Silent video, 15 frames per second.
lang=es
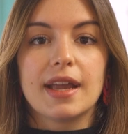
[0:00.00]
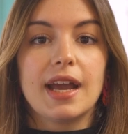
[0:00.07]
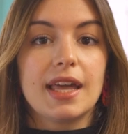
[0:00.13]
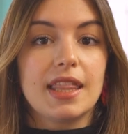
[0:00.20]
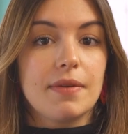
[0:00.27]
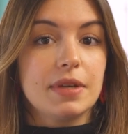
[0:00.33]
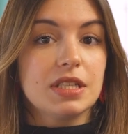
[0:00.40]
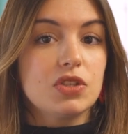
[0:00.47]

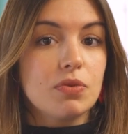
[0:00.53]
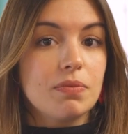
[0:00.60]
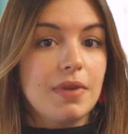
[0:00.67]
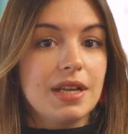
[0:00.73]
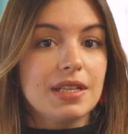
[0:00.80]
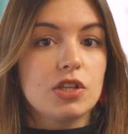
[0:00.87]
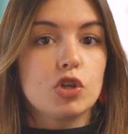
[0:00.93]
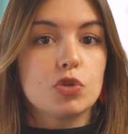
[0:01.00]
Cada vez son
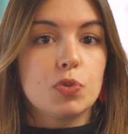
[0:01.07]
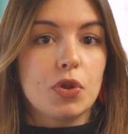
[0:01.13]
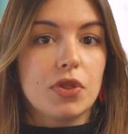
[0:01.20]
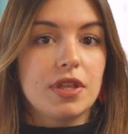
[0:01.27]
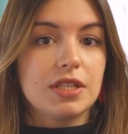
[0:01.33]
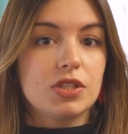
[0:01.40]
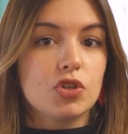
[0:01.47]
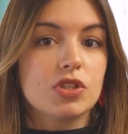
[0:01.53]
más los
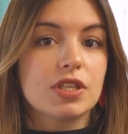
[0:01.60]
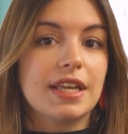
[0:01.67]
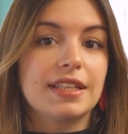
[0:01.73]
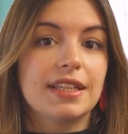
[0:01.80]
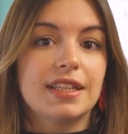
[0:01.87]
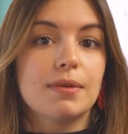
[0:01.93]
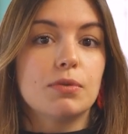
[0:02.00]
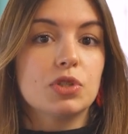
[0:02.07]
procesos que
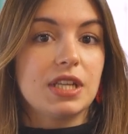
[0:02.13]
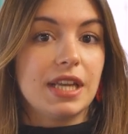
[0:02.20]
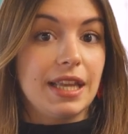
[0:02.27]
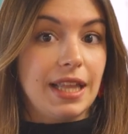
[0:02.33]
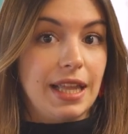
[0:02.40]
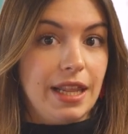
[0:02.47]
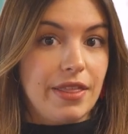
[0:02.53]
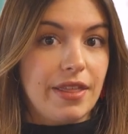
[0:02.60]
intentamos
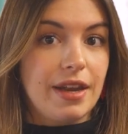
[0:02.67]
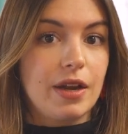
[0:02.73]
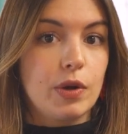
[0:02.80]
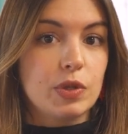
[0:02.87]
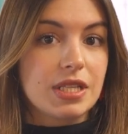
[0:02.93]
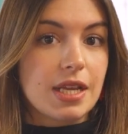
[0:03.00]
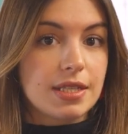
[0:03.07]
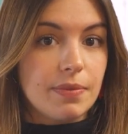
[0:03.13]
digitalizar en
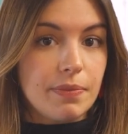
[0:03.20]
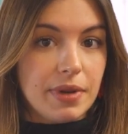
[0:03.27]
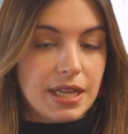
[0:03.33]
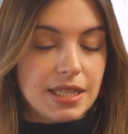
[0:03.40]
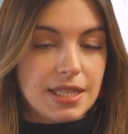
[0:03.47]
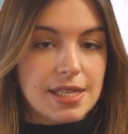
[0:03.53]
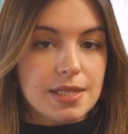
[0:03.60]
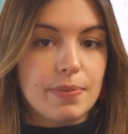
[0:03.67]
nuestras
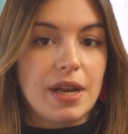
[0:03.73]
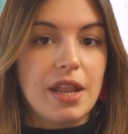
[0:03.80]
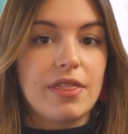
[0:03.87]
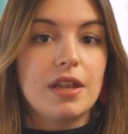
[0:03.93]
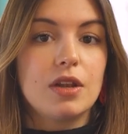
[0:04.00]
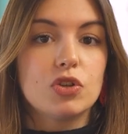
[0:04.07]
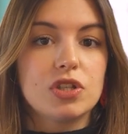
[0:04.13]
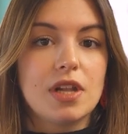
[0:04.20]
empresas para
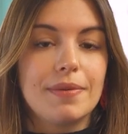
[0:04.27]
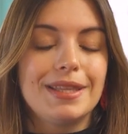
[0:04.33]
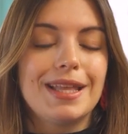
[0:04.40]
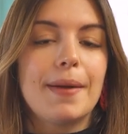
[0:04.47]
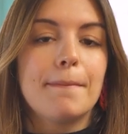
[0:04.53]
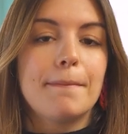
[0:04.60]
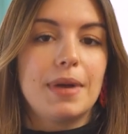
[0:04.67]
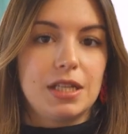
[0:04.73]
hacernos la
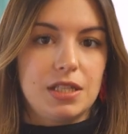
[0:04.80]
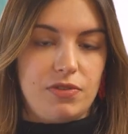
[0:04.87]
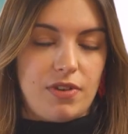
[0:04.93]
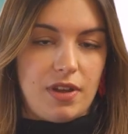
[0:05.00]
vida más